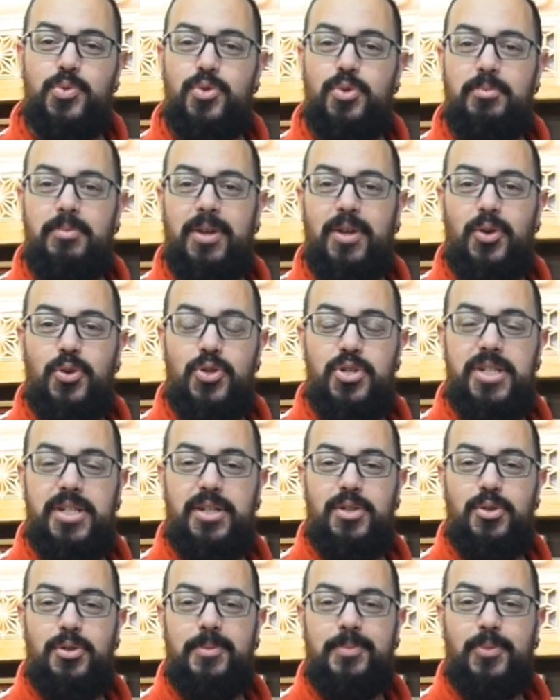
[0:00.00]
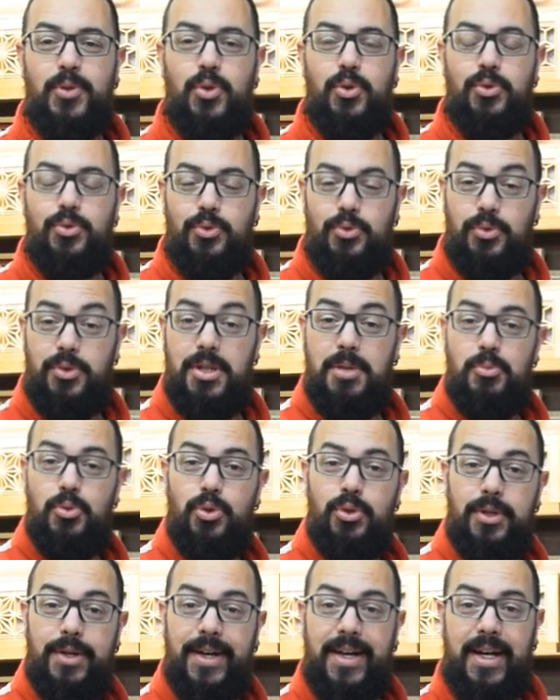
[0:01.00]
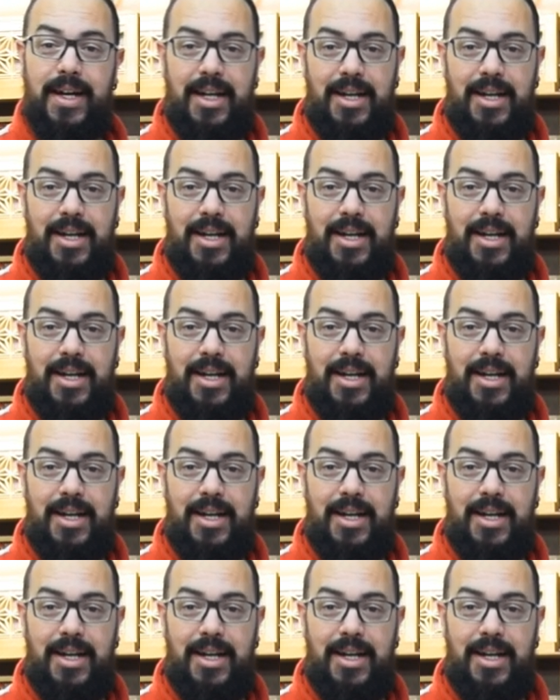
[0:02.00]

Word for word: suis mélangé le mot du début